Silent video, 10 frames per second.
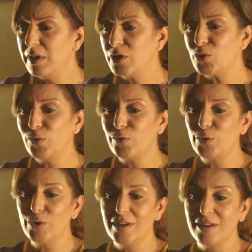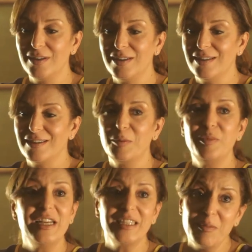اللي تشوفه
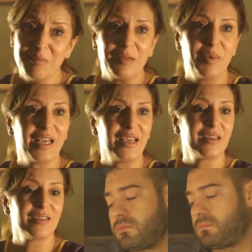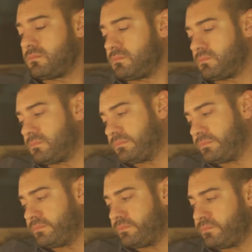ربنا يتمم لك بخير على
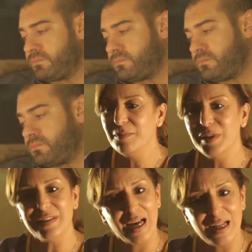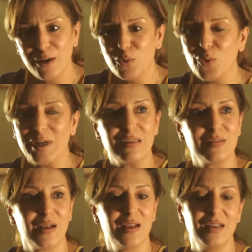العموم يعني نادين بنت حلال
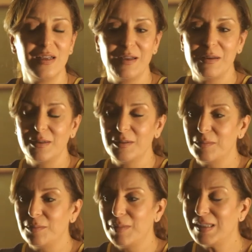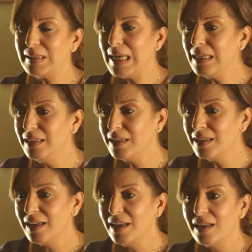وكويسه بس يعني
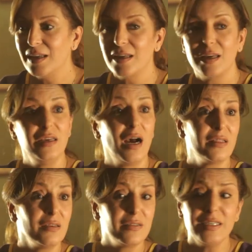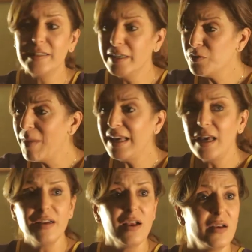هي هترضى تيجي تعيش معايا
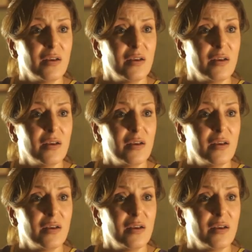هنا